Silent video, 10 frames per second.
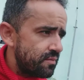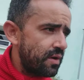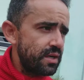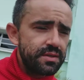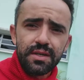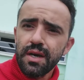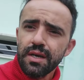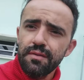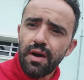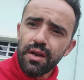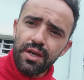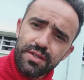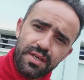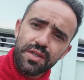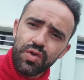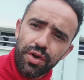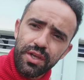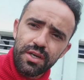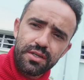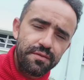Vai ser equivalente seis
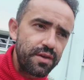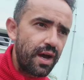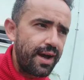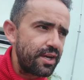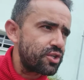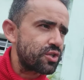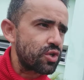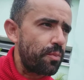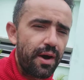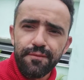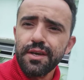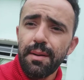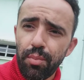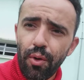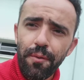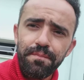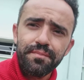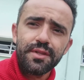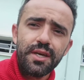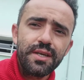horinhas de viagem, só para ficar bom,
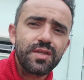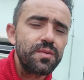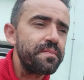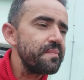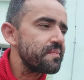não é isso?